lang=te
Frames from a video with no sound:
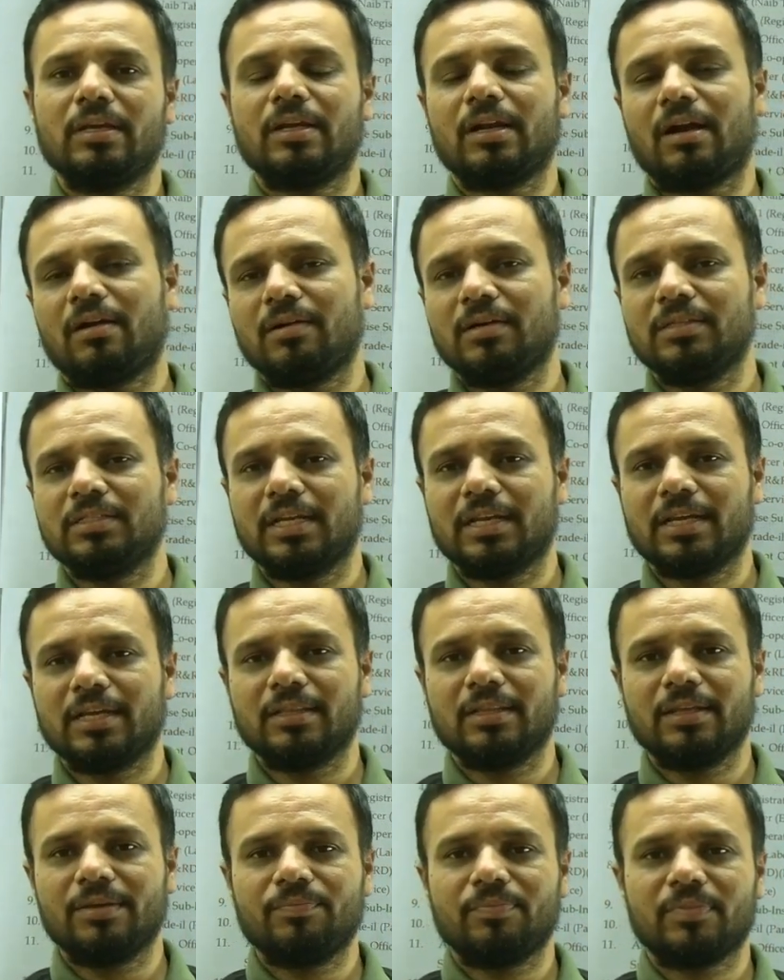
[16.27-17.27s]
రావడం
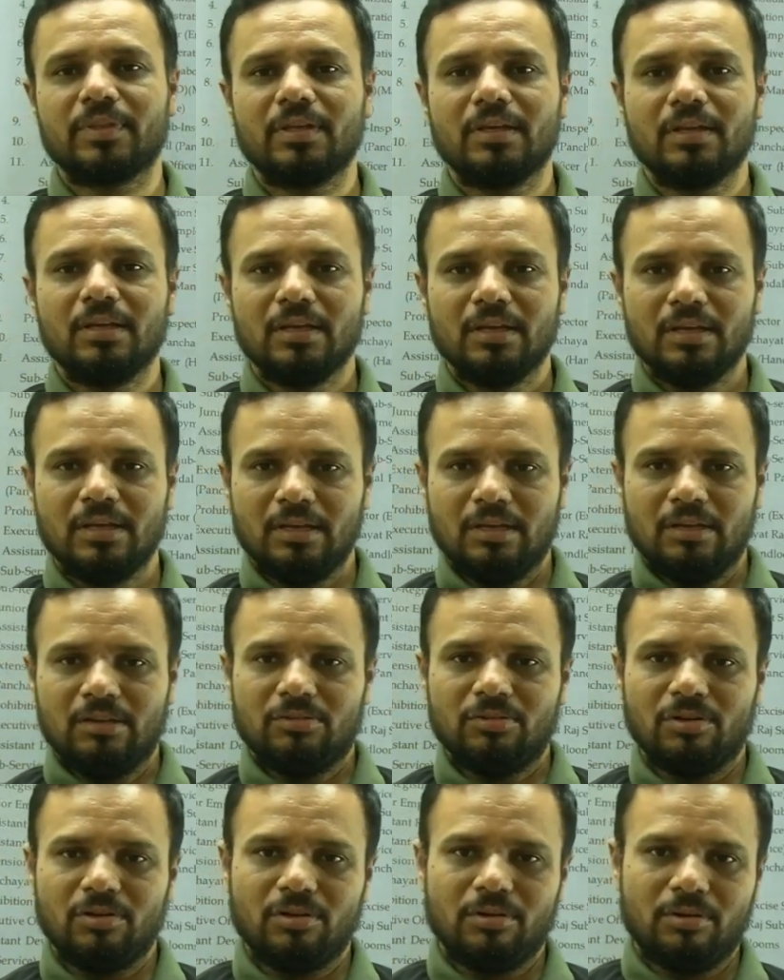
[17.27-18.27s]
జరిగింది
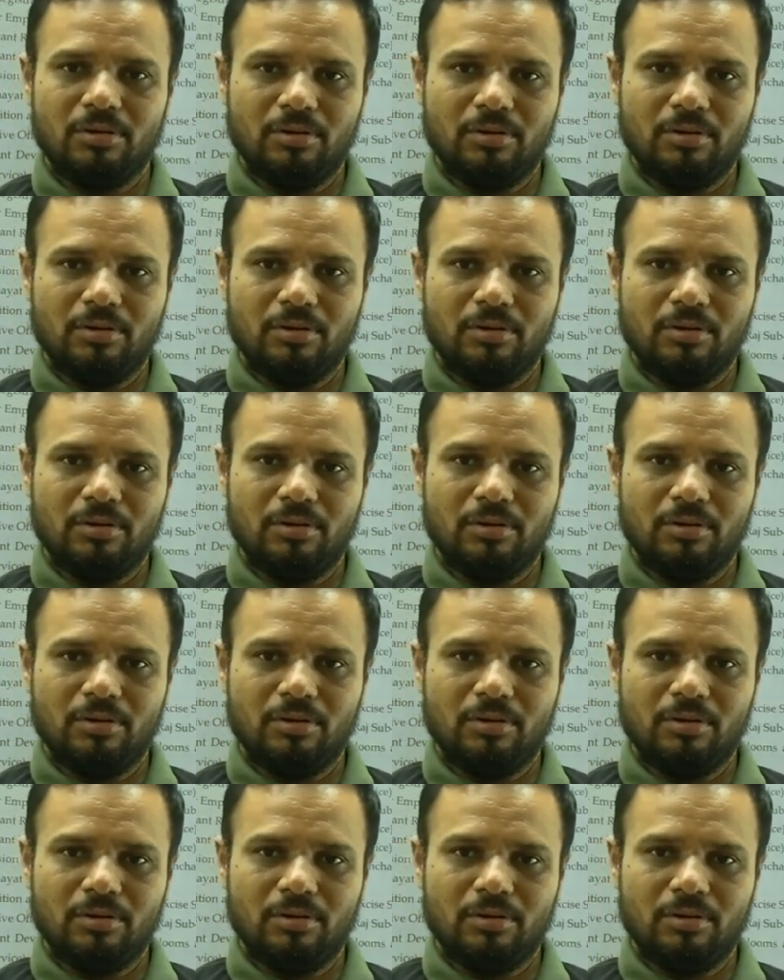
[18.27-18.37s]
సో